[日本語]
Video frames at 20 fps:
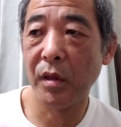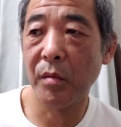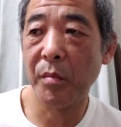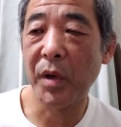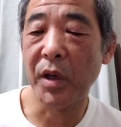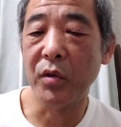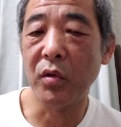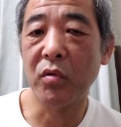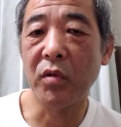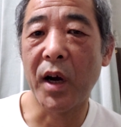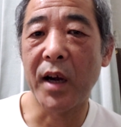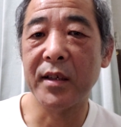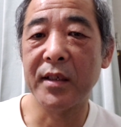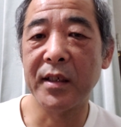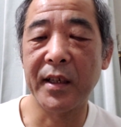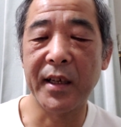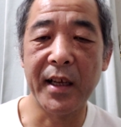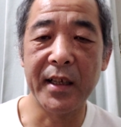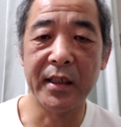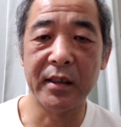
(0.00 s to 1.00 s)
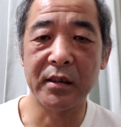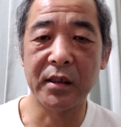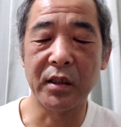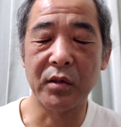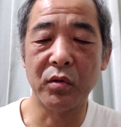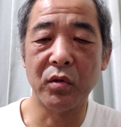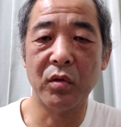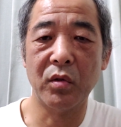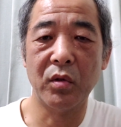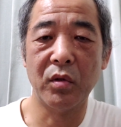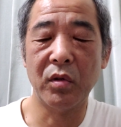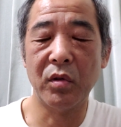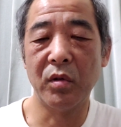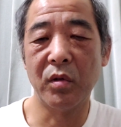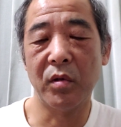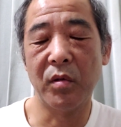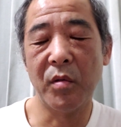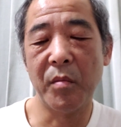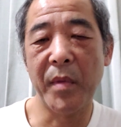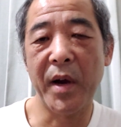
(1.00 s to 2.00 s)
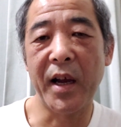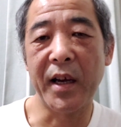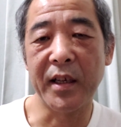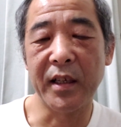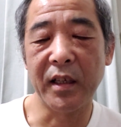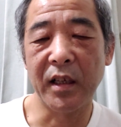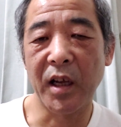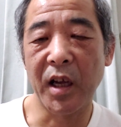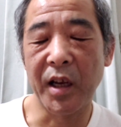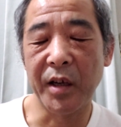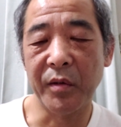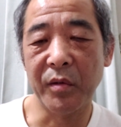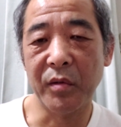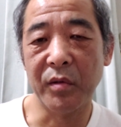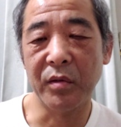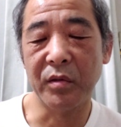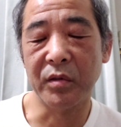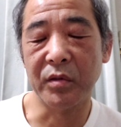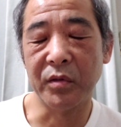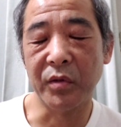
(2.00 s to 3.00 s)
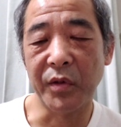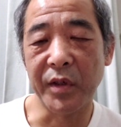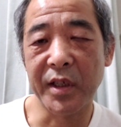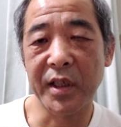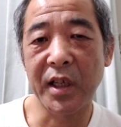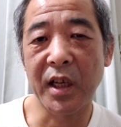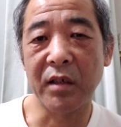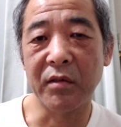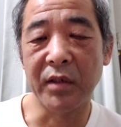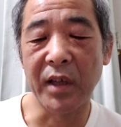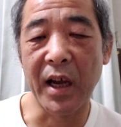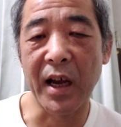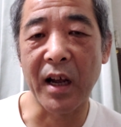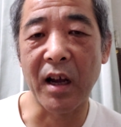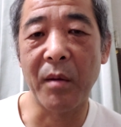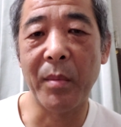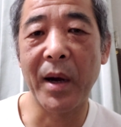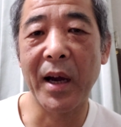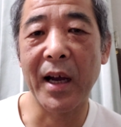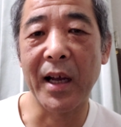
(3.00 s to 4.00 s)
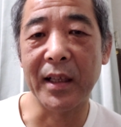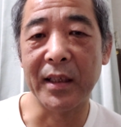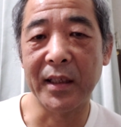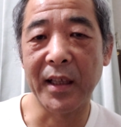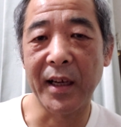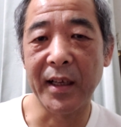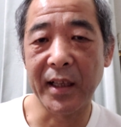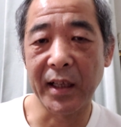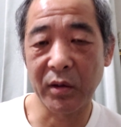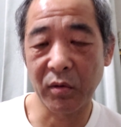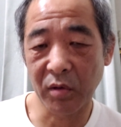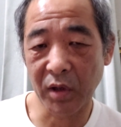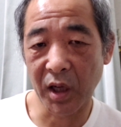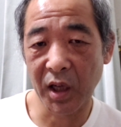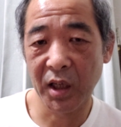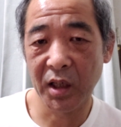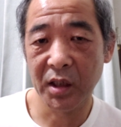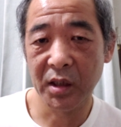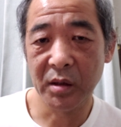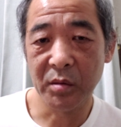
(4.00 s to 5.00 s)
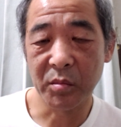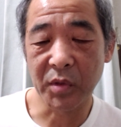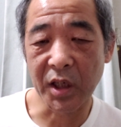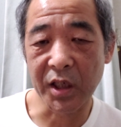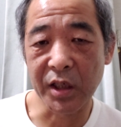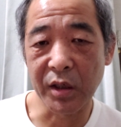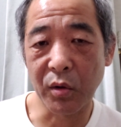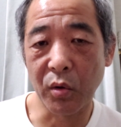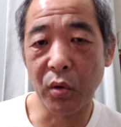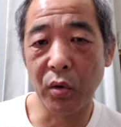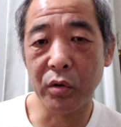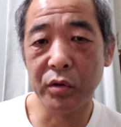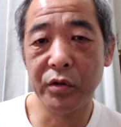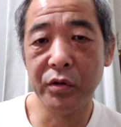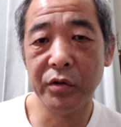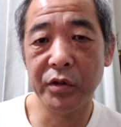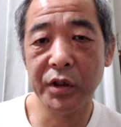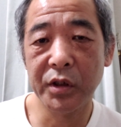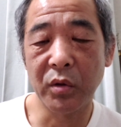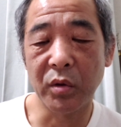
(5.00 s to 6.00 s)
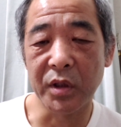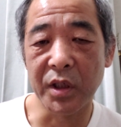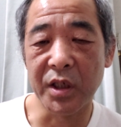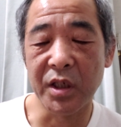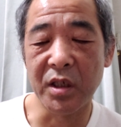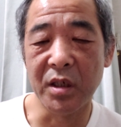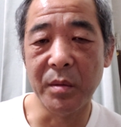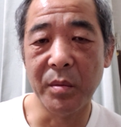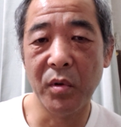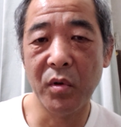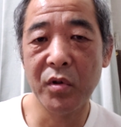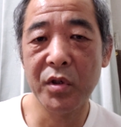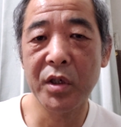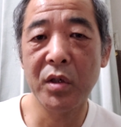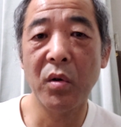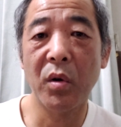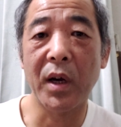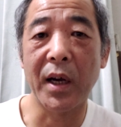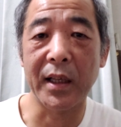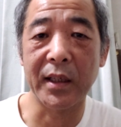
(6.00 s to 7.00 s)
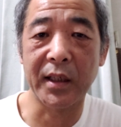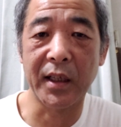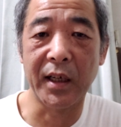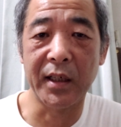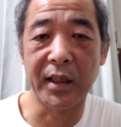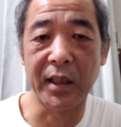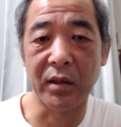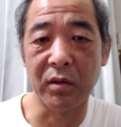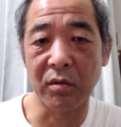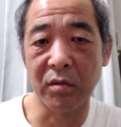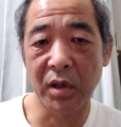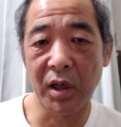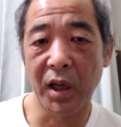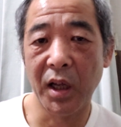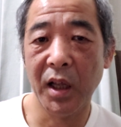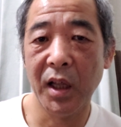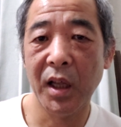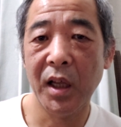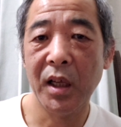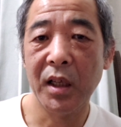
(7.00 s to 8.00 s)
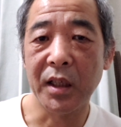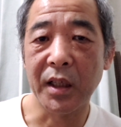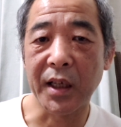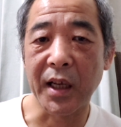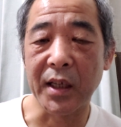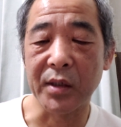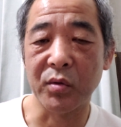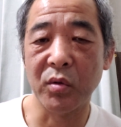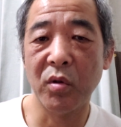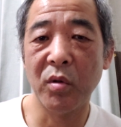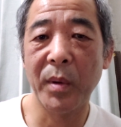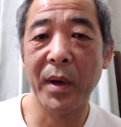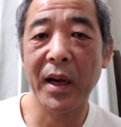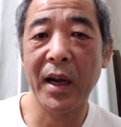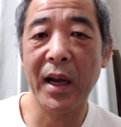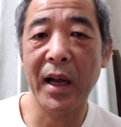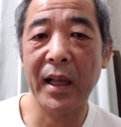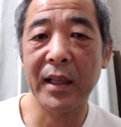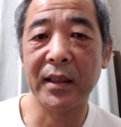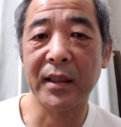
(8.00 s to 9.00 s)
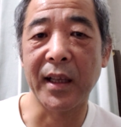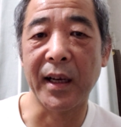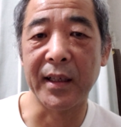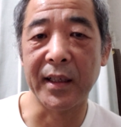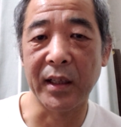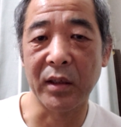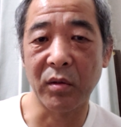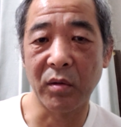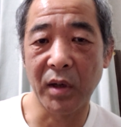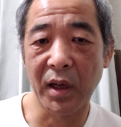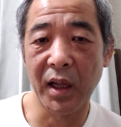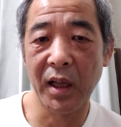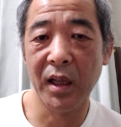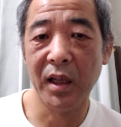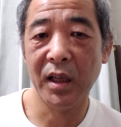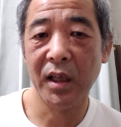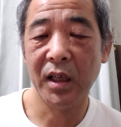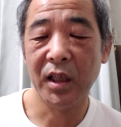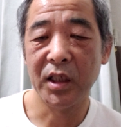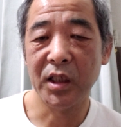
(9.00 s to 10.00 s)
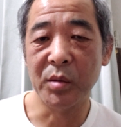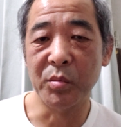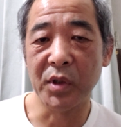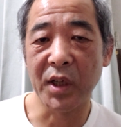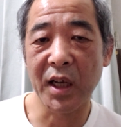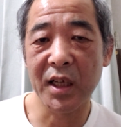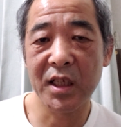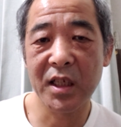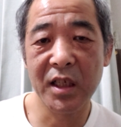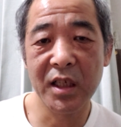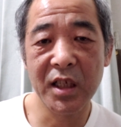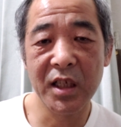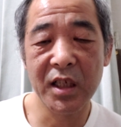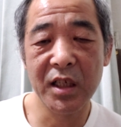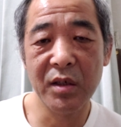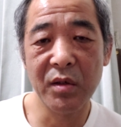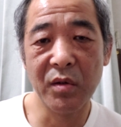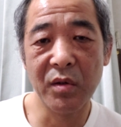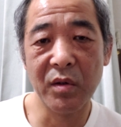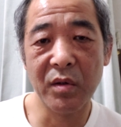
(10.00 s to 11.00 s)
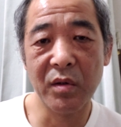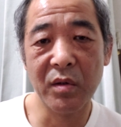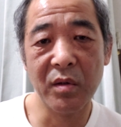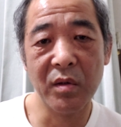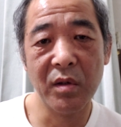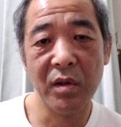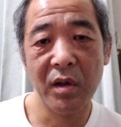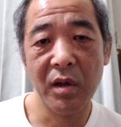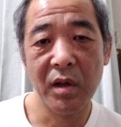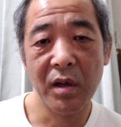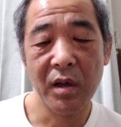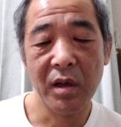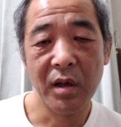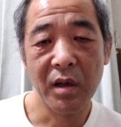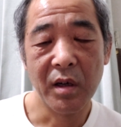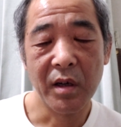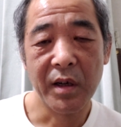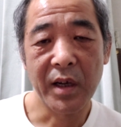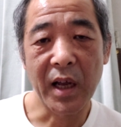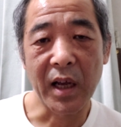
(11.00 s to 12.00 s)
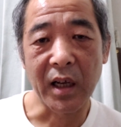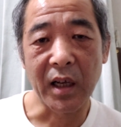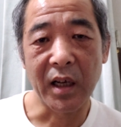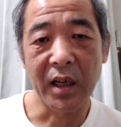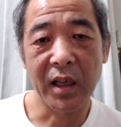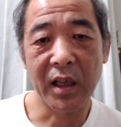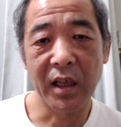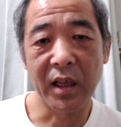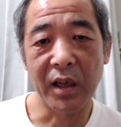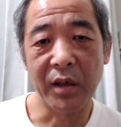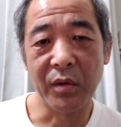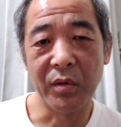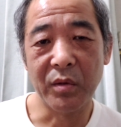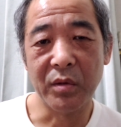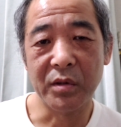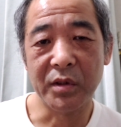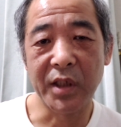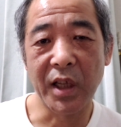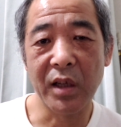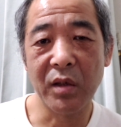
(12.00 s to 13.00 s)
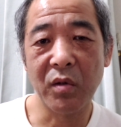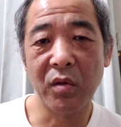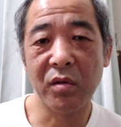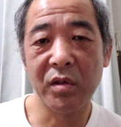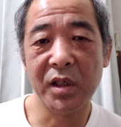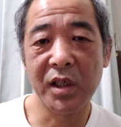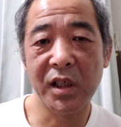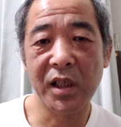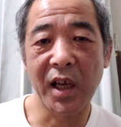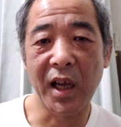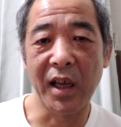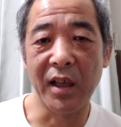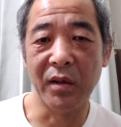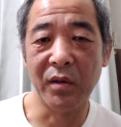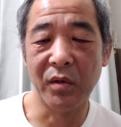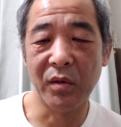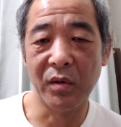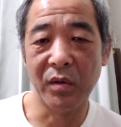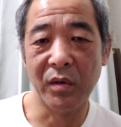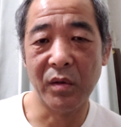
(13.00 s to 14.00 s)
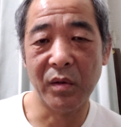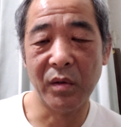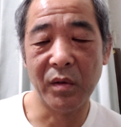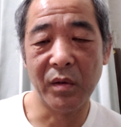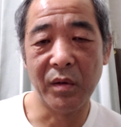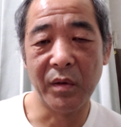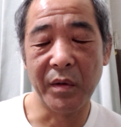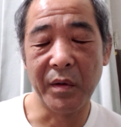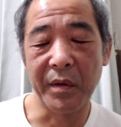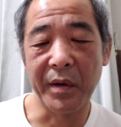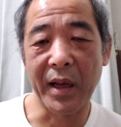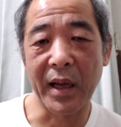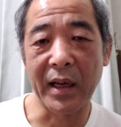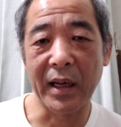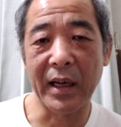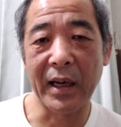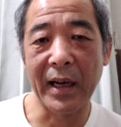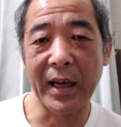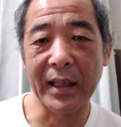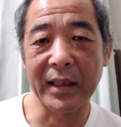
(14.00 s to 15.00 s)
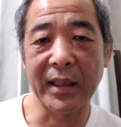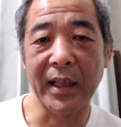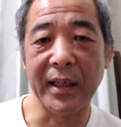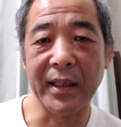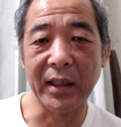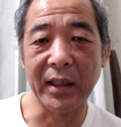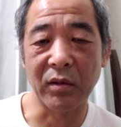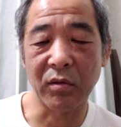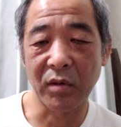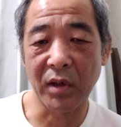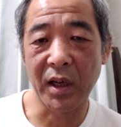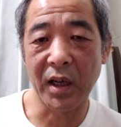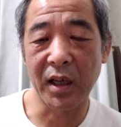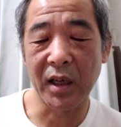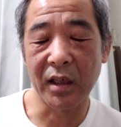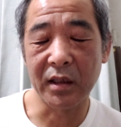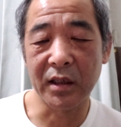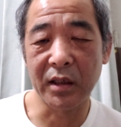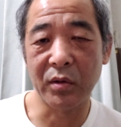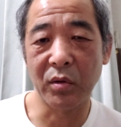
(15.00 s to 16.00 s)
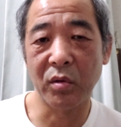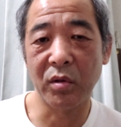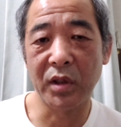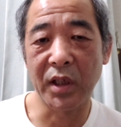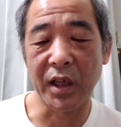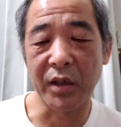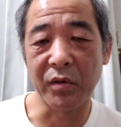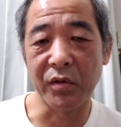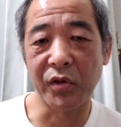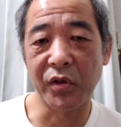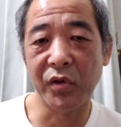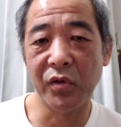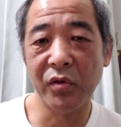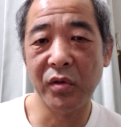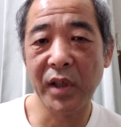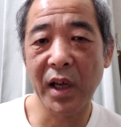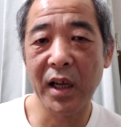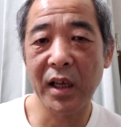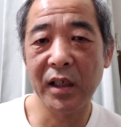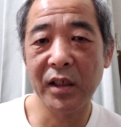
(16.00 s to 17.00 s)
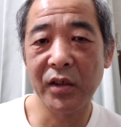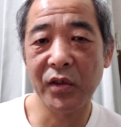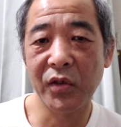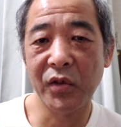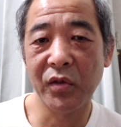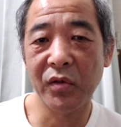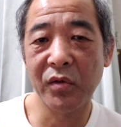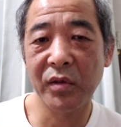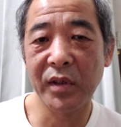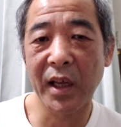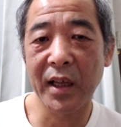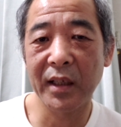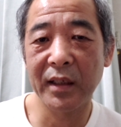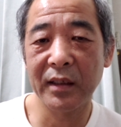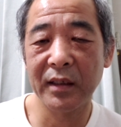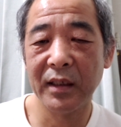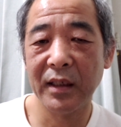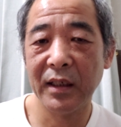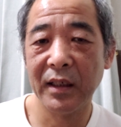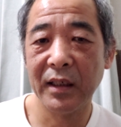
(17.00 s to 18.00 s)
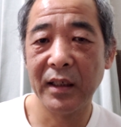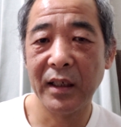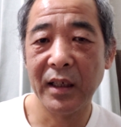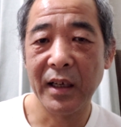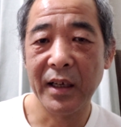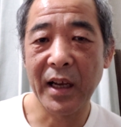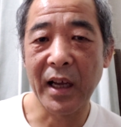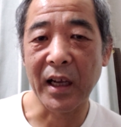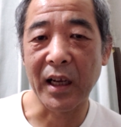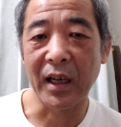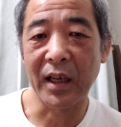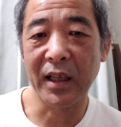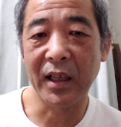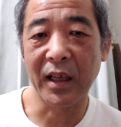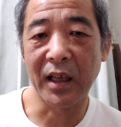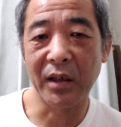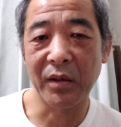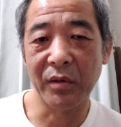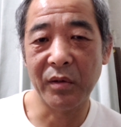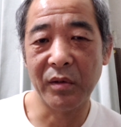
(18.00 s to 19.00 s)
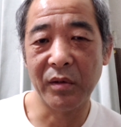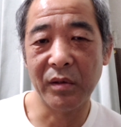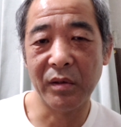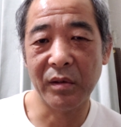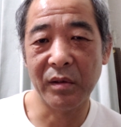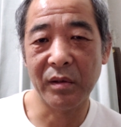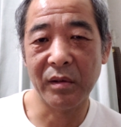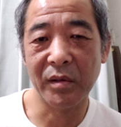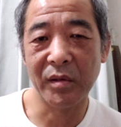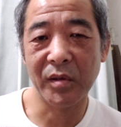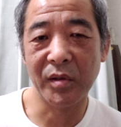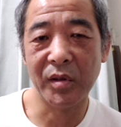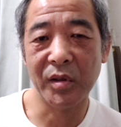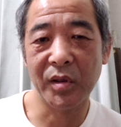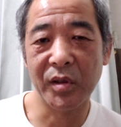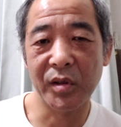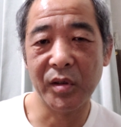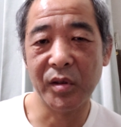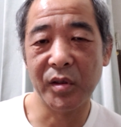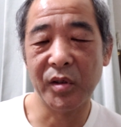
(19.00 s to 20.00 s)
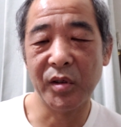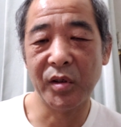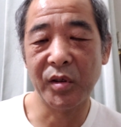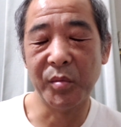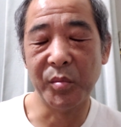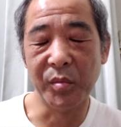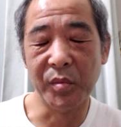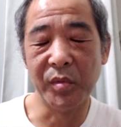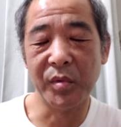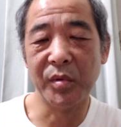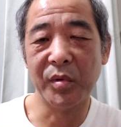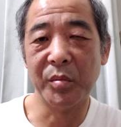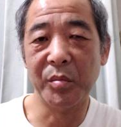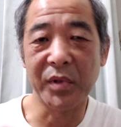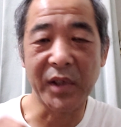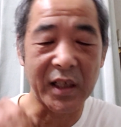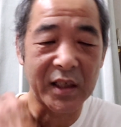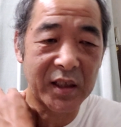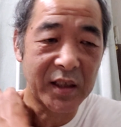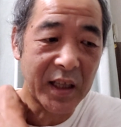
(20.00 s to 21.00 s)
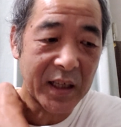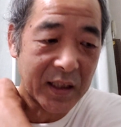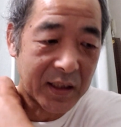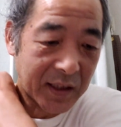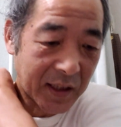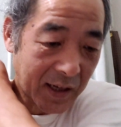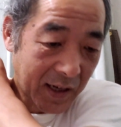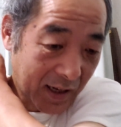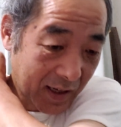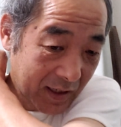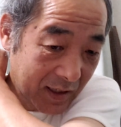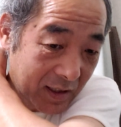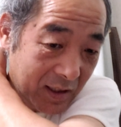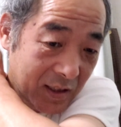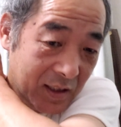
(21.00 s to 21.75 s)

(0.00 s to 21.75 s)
まあよくあるじゃないですか、そう、周り、あの、その近くに墓場があったりだとか、昔交通事故で死亡事故があったりだとか、火葬場があったりだとか、で昔の、なんかね、あの、戦国時代のなんかがあっだとか、で、そこであの、集団、集団、なんかね、あのー、昔で言ったら、